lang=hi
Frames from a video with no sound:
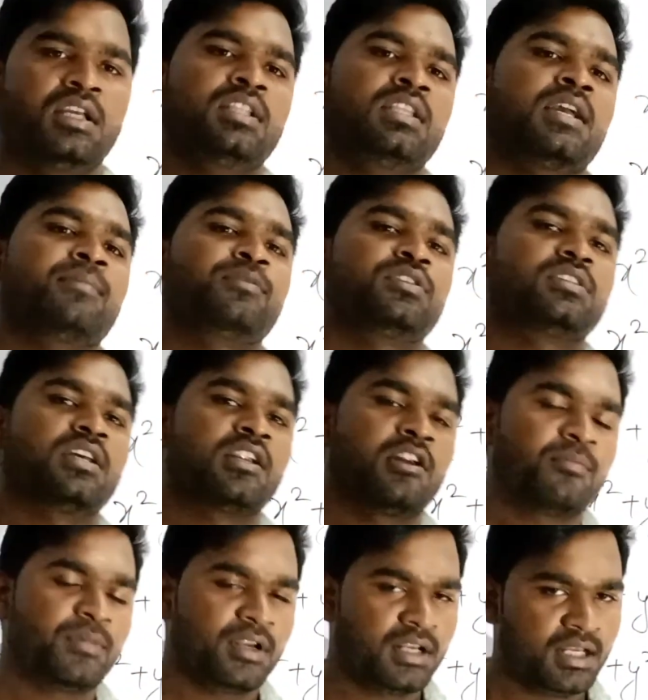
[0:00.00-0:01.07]
यदि आप इस चैनल
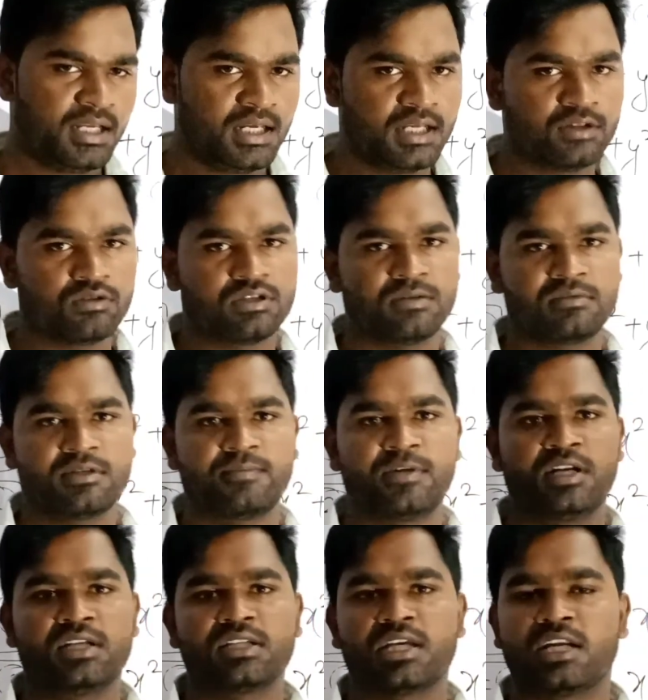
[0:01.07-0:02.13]
पर नए हैं तो सबसे
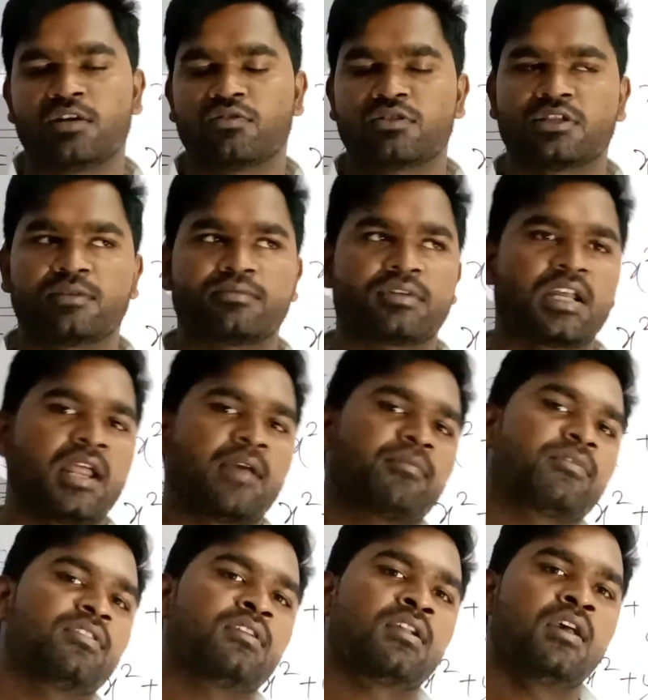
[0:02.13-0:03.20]
पहले चैनल को सब्सक्राइब
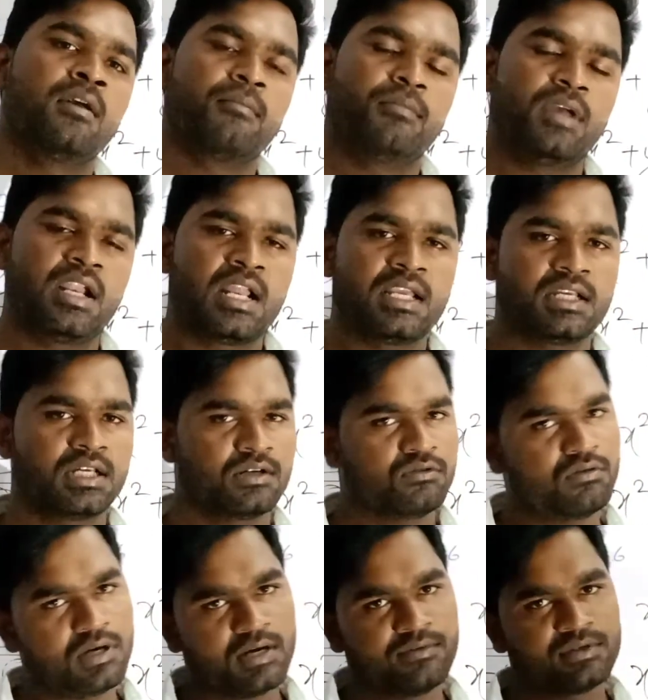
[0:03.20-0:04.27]
कर बेल आइकन
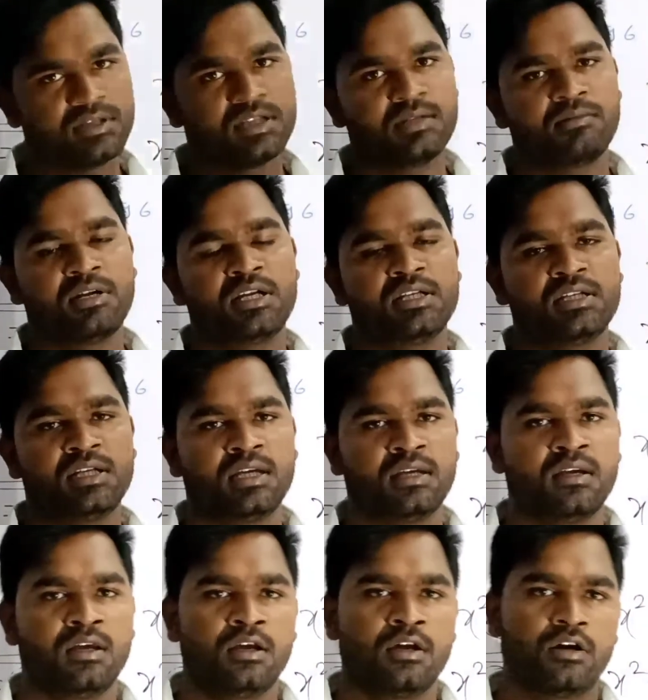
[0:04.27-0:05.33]
को अवश्य दबा लीजिए
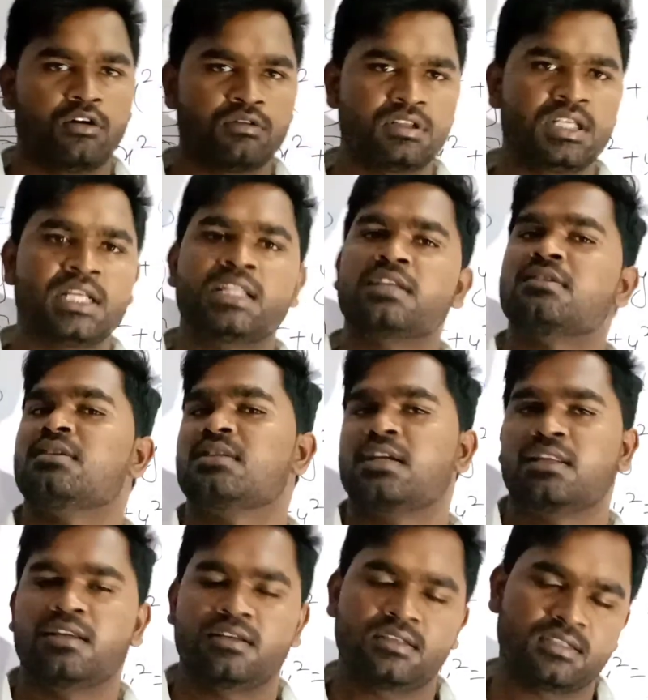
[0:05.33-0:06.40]
और ज़्यादा से
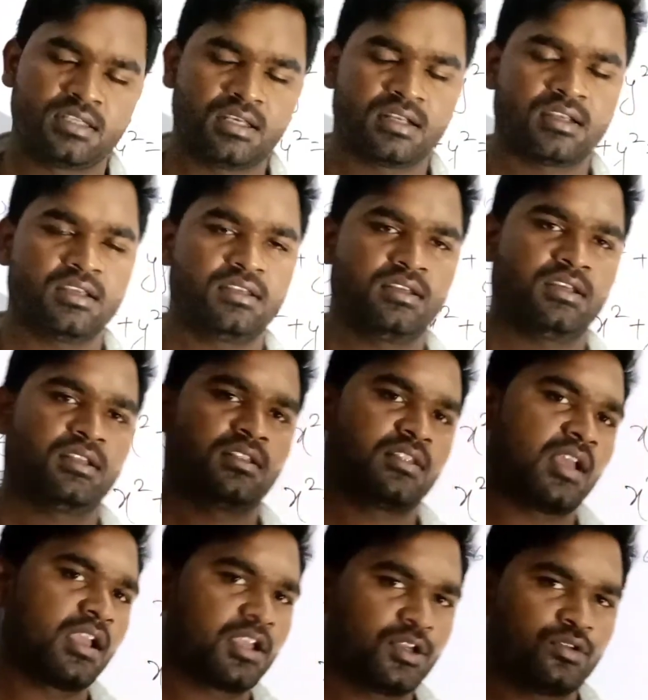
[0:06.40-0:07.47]
ज़्यादा शेयर कीजिए
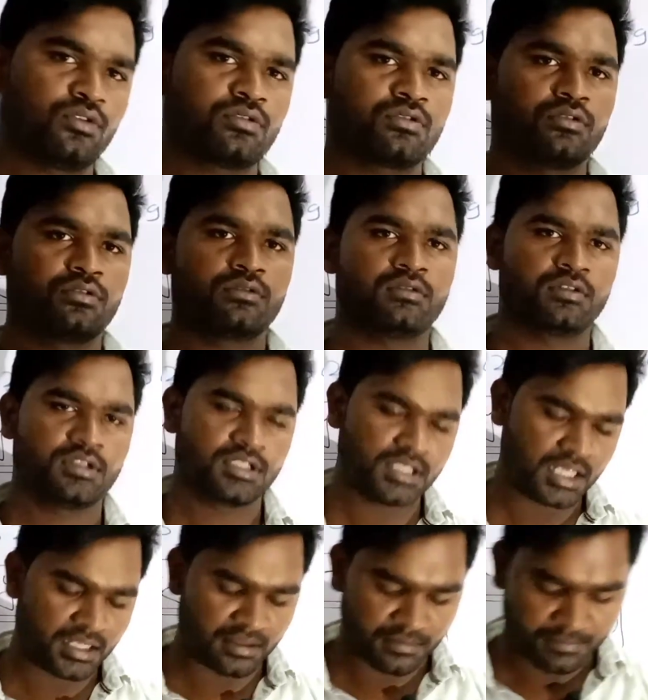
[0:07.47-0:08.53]
थैंक यू दोस्तों
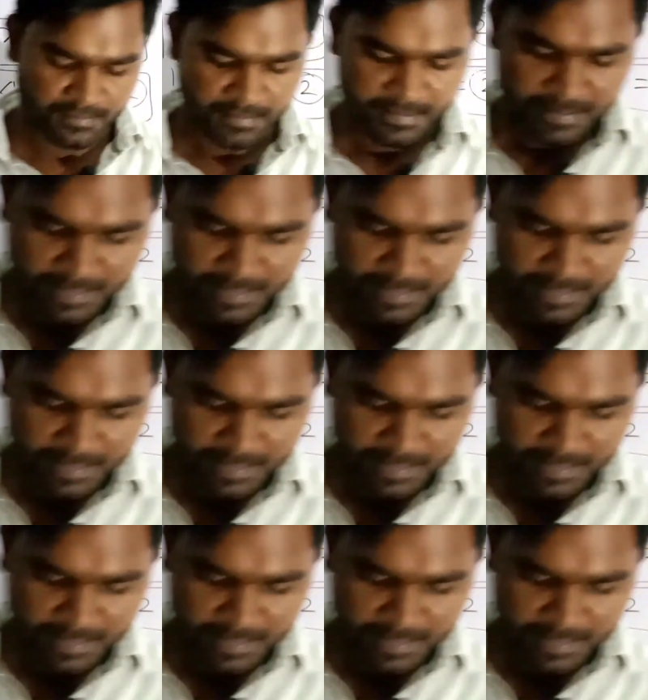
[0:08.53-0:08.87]
जय हिंद